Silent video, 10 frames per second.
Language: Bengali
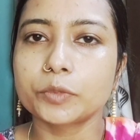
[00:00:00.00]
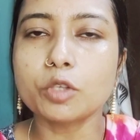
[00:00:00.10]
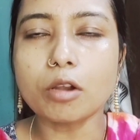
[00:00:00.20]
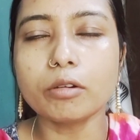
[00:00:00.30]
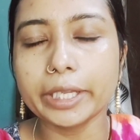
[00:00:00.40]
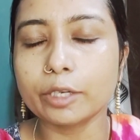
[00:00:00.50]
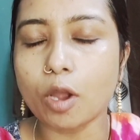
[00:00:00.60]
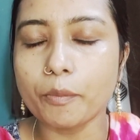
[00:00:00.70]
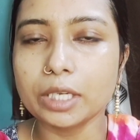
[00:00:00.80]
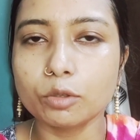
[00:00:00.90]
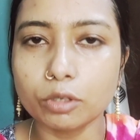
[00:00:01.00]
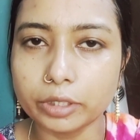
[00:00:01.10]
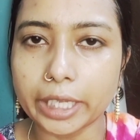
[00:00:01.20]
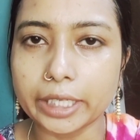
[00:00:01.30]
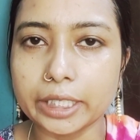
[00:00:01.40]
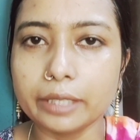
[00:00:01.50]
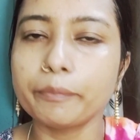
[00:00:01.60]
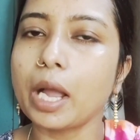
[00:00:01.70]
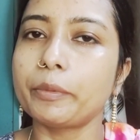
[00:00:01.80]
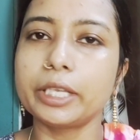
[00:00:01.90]
যখন এই কমেন্টগুলো দেখি
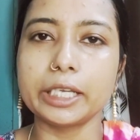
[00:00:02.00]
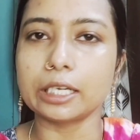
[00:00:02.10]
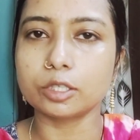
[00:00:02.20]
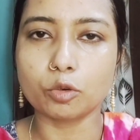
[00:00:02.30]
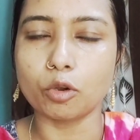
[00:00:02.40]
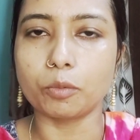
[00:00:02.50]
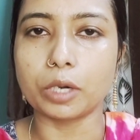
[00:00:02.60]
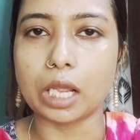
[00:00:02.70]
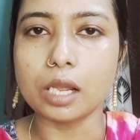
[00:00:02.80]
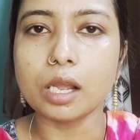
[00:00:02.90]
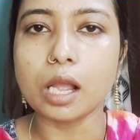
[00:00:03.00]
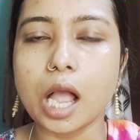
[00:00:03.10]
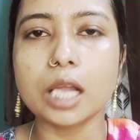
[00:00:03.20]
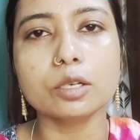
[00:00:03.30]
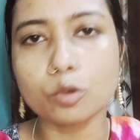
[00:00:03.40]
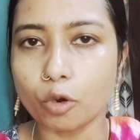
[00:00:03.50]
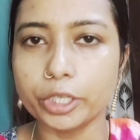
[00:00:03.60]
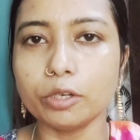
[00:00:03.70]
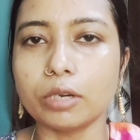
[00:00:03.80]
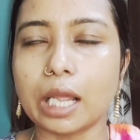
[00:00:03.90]
ভাবি রিয়েক্ট করব না আর
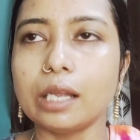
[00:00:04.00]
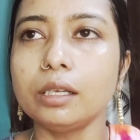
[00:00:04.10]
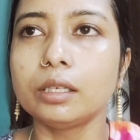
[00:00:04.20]
করিও না